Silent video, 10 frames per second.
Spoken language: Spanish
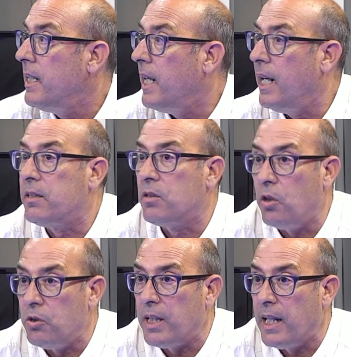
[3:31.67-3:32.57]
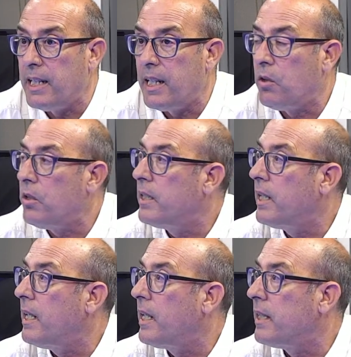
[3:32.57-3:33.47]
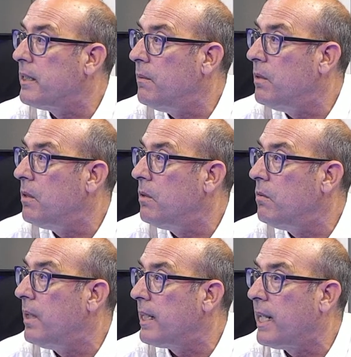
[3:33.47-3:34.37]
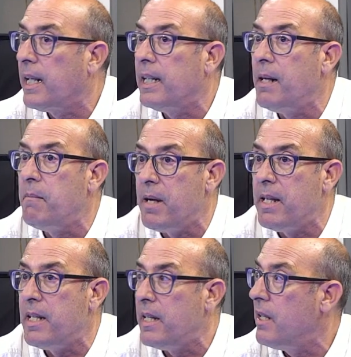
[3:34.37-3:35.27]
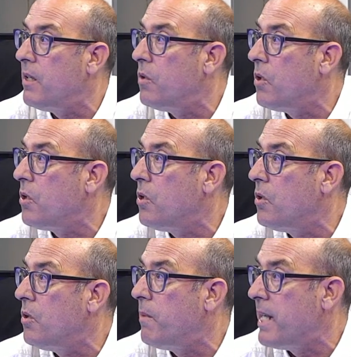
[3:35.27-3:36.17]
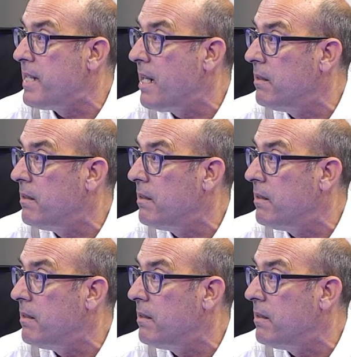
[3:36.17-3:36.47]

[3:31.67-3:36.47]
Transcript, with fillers: el concejal de Tacoronte recibió un ataque del padre de Honorio Marichal